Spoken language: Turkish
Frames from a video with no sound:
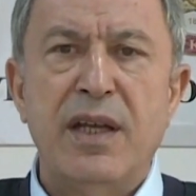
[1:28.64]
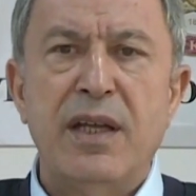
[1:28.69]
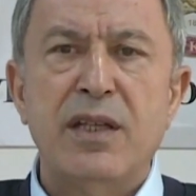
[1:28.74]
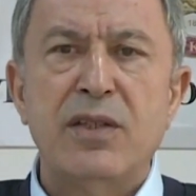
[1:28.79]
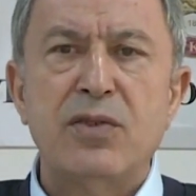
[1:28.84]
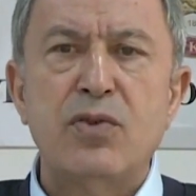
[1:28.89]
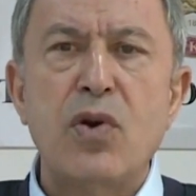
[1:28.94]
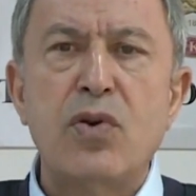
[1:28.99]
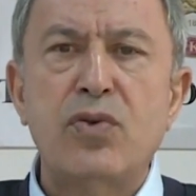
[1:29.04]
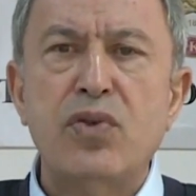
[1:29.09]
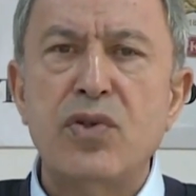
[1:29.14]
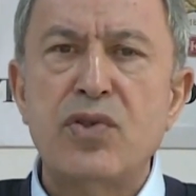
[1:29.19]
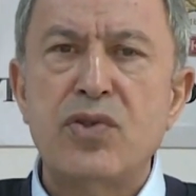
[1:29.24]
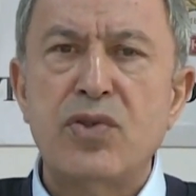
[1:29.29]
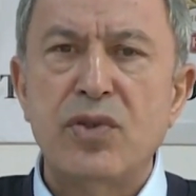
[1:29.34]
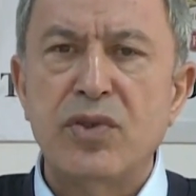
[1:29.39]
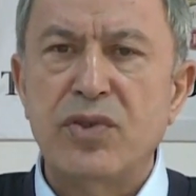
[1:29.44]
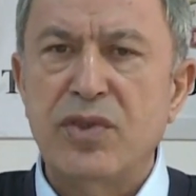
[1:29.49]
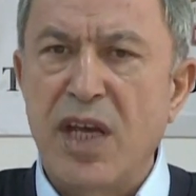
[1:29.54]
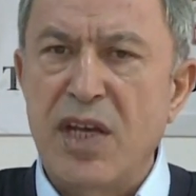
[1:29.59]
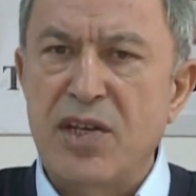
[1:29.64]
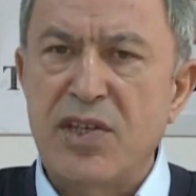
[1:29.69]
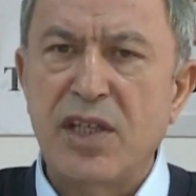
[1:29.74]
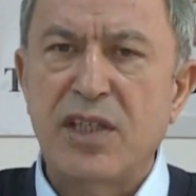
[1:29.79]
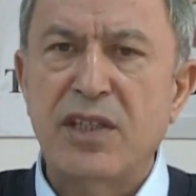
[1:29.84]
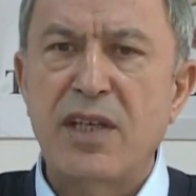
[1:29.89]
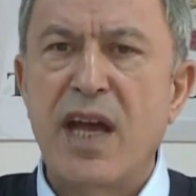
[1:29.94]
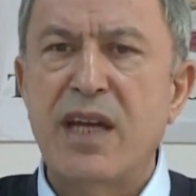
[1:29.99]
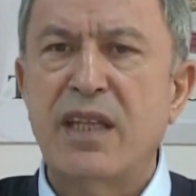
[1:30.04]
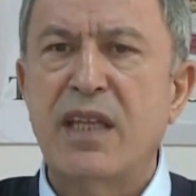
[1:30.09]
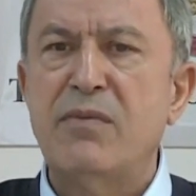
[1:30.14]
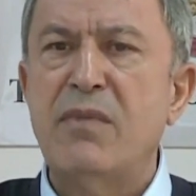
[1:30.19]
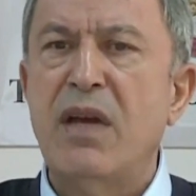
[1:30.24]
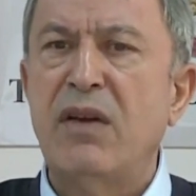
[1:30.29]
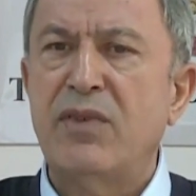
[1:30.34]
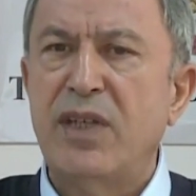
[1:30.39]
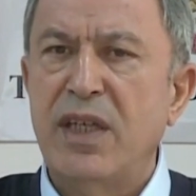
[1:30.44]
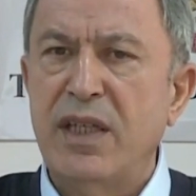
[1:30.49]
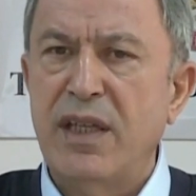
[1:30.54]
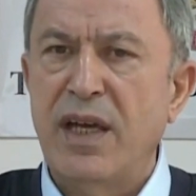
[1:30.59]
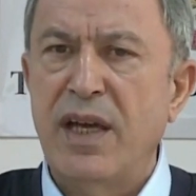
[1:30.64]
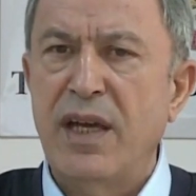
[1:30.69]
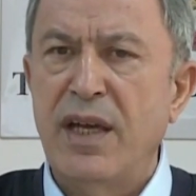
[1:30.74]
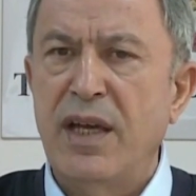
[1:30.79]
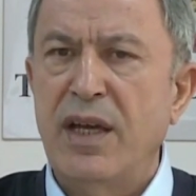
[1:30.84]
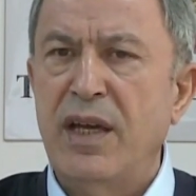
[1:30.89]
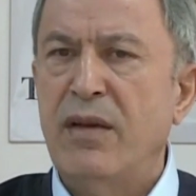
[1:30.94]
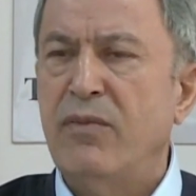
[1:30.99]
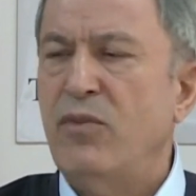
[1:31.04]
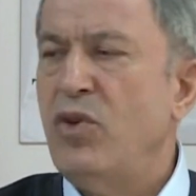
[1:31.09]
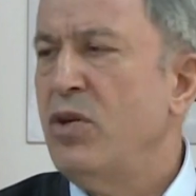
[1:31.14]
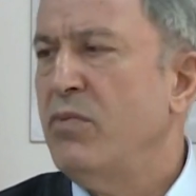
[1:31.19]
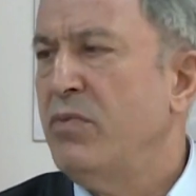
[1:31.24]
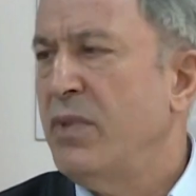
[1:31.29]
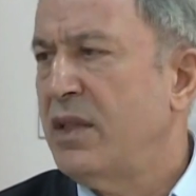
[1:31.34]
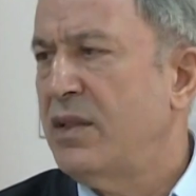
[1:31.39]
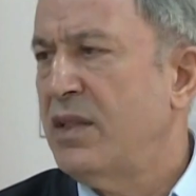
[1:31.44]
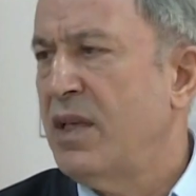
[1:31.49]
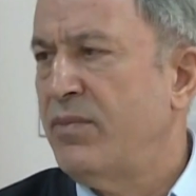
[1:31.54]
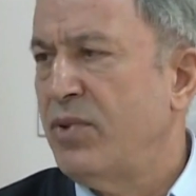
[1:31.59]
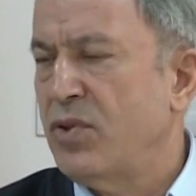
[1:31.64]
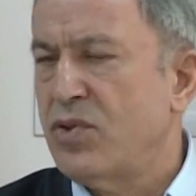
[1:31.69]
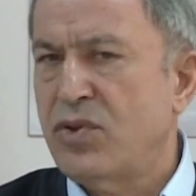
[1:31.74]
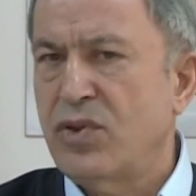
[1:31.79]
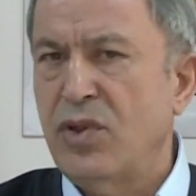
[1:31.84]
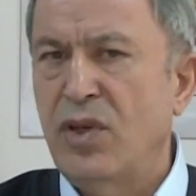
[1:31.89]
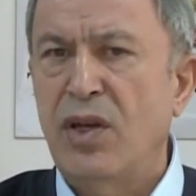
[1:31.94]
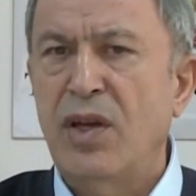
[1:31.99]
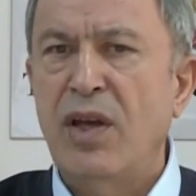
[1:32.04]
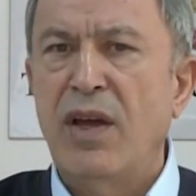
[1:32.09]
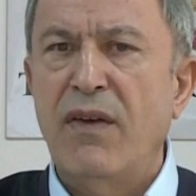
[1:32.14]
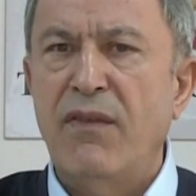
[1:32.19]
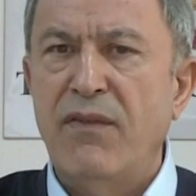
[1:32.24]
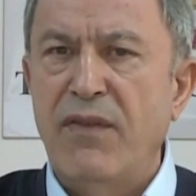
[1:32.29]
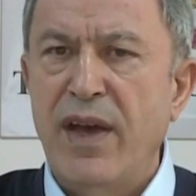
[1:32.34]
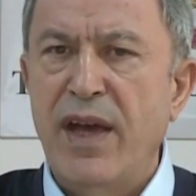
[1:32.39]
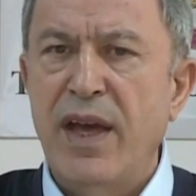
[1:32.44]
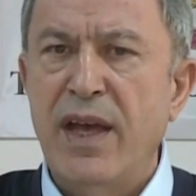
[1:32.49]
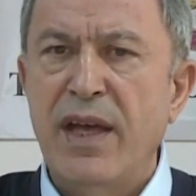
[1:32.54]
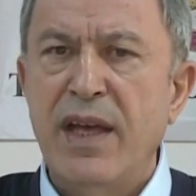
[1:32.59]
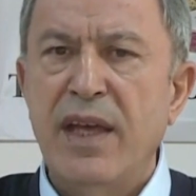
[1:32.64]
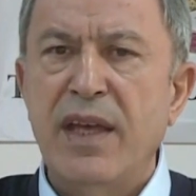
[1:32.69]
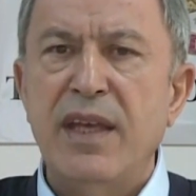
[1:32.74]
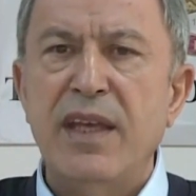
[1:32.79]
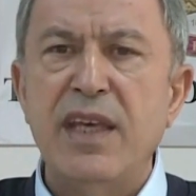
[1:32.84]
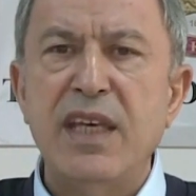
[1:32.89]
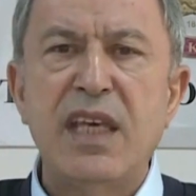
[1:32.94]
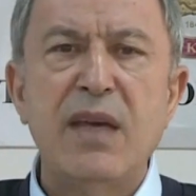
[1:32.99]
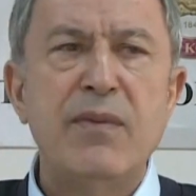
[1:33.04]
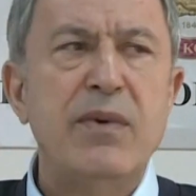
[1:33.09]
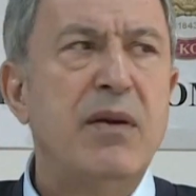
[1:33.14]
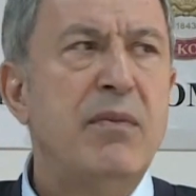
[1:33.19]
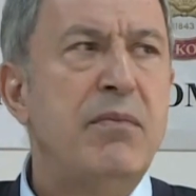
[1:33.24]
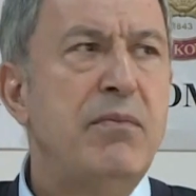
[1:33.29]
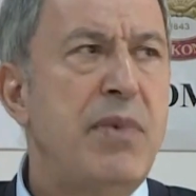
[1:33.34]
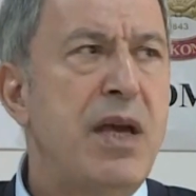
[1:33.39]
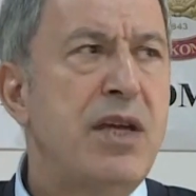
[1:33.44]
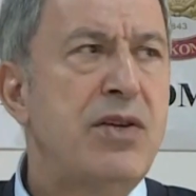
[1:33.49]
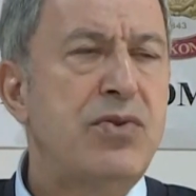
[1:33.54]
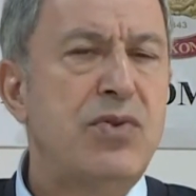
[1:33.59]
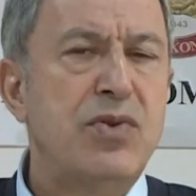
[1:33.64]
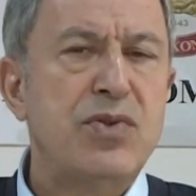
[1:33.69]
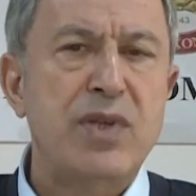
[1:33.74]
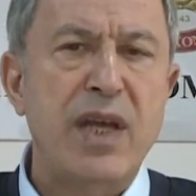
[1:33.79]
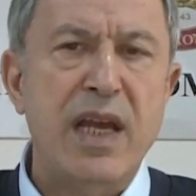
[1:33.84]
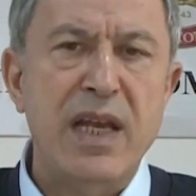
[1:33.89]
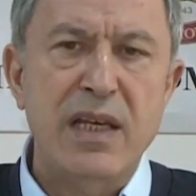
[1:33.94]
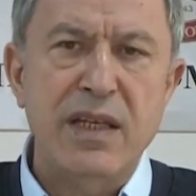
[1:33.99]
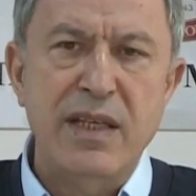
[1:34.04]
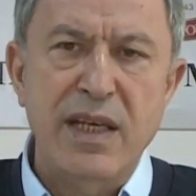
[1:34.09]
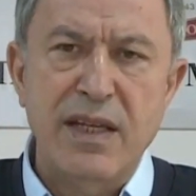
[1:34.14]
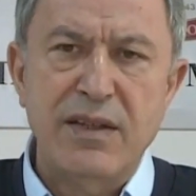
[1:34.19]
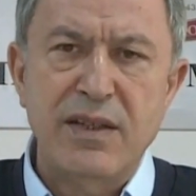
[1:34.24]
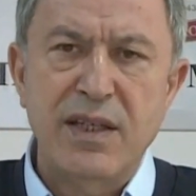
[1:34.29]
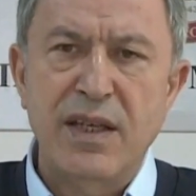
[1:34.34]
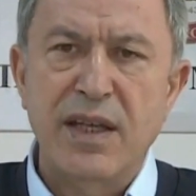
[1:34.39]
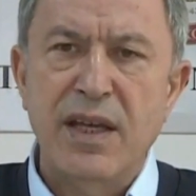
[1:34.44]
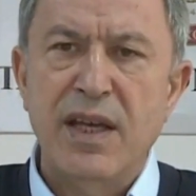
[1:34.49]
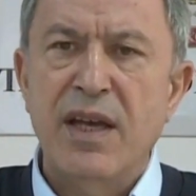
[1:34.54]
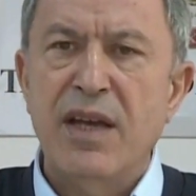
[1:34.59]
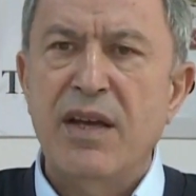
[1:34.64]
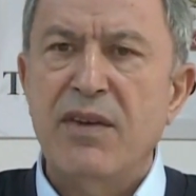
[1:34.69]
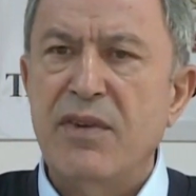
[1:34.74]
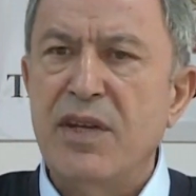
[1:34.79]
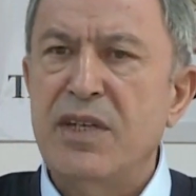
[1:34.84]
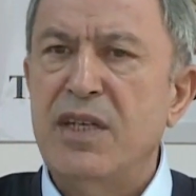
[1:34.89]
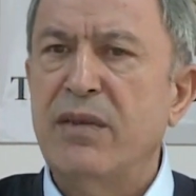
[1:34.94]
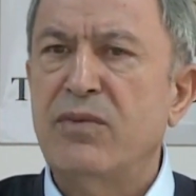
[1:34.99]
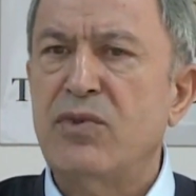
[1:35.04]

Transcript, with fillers: 9 değişik yerde mevkide mühimmat deposu ve 2557 rejim